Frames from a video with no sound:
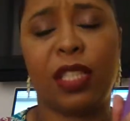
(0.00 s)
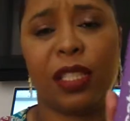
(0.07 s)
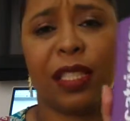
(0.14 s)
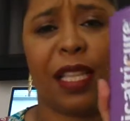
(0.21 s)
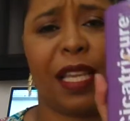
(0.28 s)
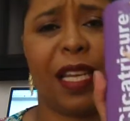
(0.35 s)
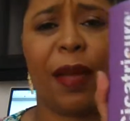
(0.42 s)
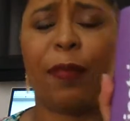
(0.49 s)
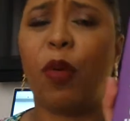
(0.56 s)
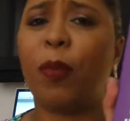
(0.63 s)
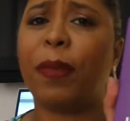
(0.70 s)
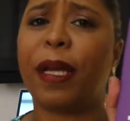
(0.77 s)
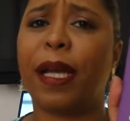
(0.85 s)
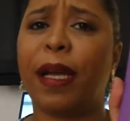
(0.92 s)
diz que ele é
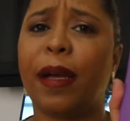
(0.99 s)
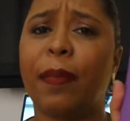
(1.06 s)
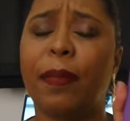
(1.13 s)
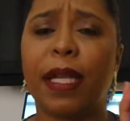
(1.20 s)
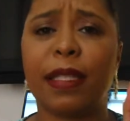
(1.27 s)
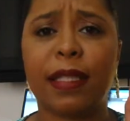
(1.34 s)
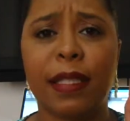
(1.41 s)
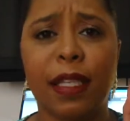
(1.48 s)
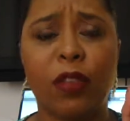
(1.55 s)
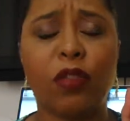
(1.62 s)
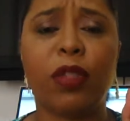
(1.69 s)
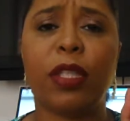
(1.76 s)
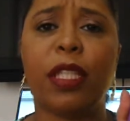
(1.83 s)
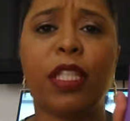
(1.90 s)
bom pra, pra
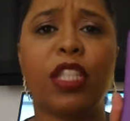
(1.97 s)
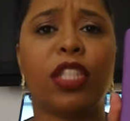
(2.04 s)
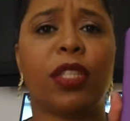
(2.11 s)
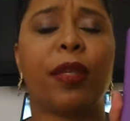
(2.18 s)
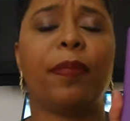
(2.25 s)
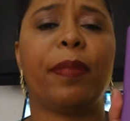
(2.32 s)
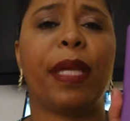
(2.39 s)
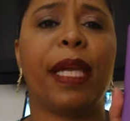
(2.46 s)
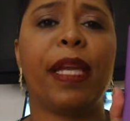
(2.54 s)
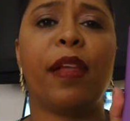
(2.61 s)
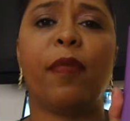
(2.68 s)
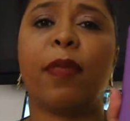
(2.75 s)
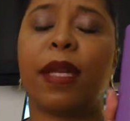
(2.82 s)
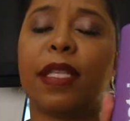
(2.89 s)
celulite
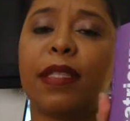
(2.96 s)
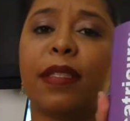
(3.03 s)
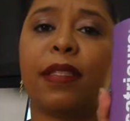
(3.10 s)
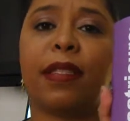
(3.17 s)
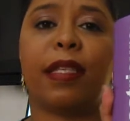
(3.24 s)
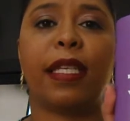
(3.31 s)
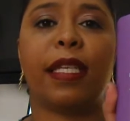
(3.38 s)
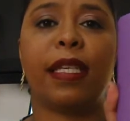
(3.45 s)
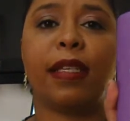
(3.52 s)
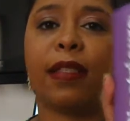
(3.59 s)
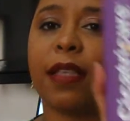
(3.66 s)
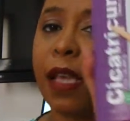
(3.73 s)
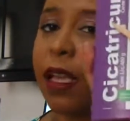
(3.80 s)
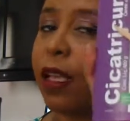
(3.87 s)
também, pras
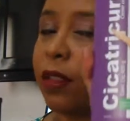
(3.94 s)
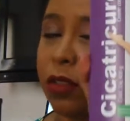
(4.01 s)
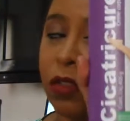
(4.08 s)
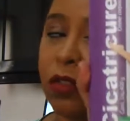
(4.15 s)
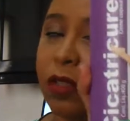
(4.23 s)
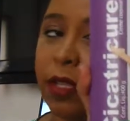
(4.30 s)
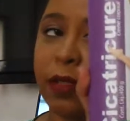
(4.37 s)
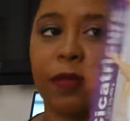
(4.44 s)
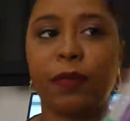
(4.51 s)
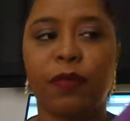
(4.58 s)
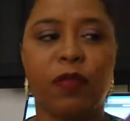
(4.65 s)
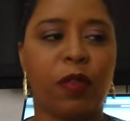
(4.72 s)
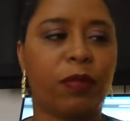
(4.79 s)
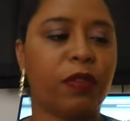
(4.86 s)
estrias. Tô usando,
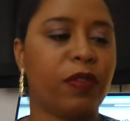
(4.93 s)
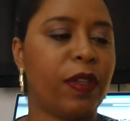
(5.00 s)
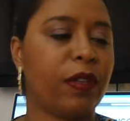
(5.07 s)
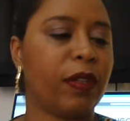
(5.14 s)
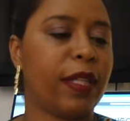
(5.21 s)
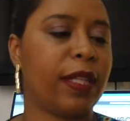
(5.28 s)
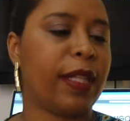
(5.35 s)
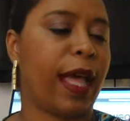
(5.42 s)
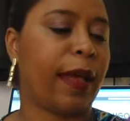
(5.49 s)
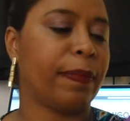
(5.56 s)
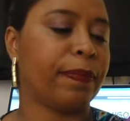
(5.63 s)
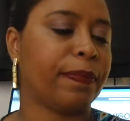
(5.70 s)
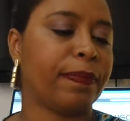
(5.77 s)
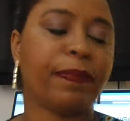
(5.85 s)
vamos ver o que dá.
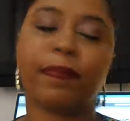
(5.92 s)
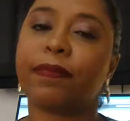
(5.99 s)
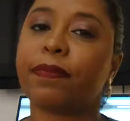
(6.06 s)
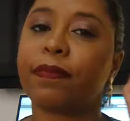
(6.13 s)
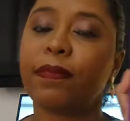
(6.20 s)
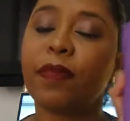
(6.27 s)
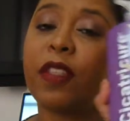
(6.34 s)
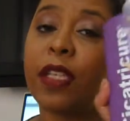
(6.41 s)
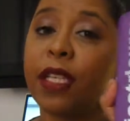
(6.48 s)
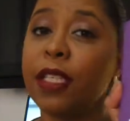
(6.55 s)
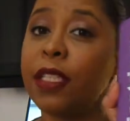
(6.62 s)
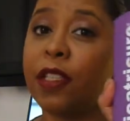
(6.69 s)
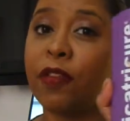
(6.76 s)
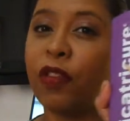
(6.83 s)

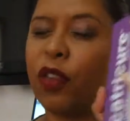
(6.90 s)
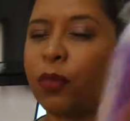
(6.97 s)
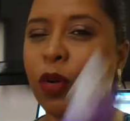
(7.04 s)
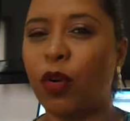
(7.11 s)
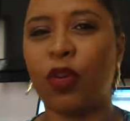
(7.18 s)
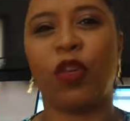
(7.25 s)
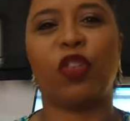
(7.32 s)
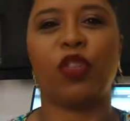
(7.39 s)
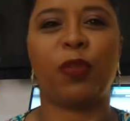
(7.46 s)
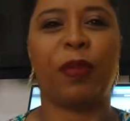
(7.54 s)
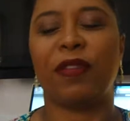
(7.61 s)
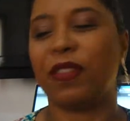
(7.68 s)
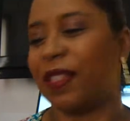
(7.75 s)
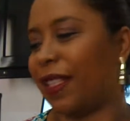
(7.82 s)
Se for bom, eu conto
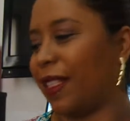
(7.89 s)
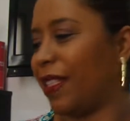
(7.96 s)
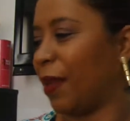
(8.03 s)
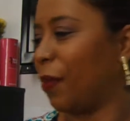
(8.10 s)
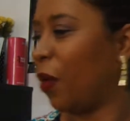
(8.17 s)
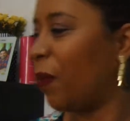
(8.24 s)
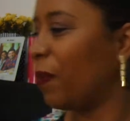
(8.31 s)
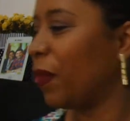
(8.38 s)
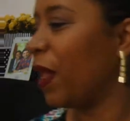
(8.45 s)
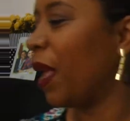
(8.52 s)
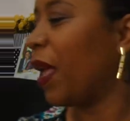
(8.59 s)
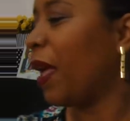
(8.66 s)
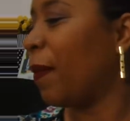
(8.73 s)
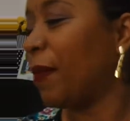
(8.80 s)
pra vocês, tá bom?
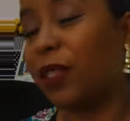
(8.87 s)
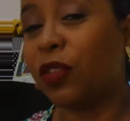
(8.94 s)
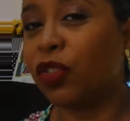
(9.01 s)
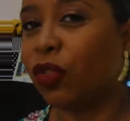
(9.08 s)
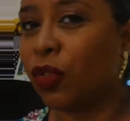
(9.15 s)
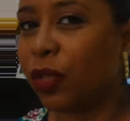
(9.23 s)
Mas eu tô